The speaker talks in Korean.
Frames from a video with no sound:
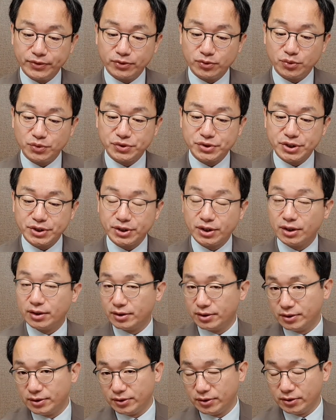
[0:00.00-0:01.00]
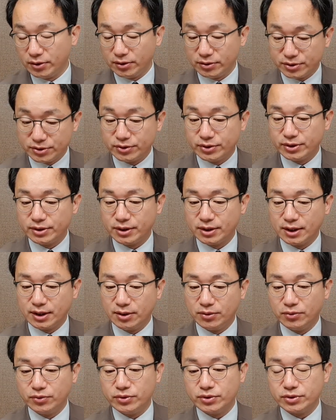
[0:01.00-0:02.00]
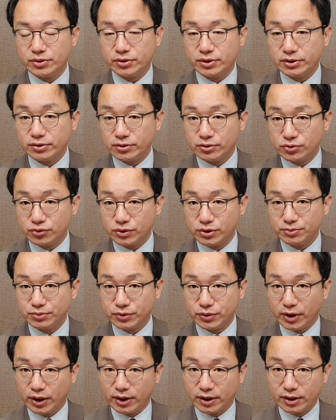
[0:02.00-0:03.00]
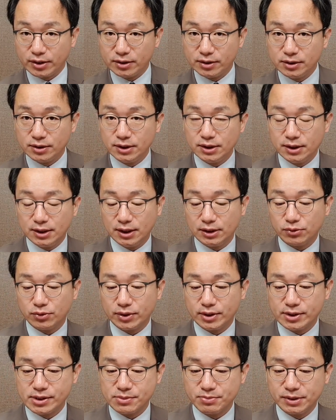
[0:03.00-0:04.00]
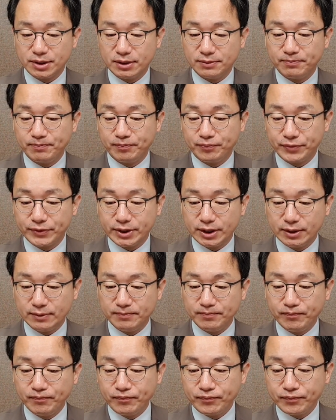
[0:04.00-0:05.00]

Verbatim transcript: 도대체 이게 어쩐 일일까요? 오늘은 이걸 중심으로 얘기를 하도록 하겠습니다. 자,